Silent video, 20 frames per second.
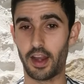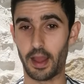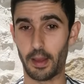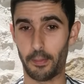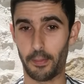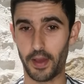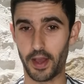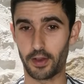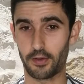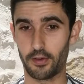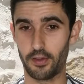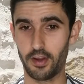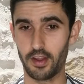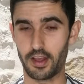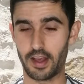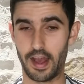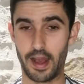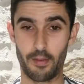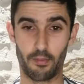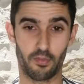la
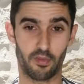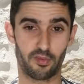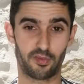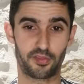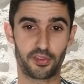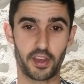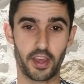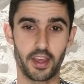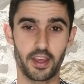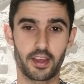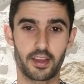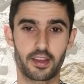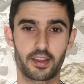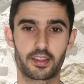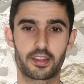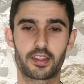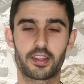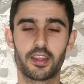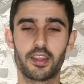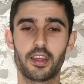parole à mon
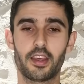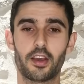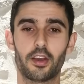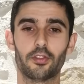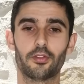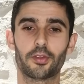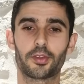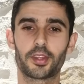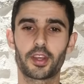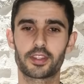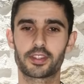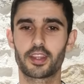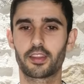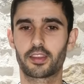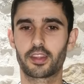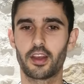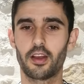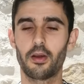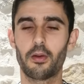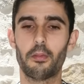frère qui de temps
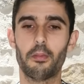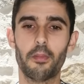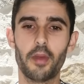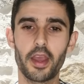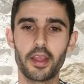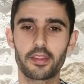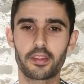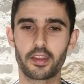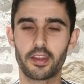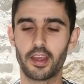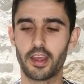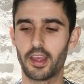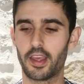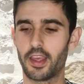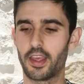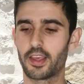en temps m'aide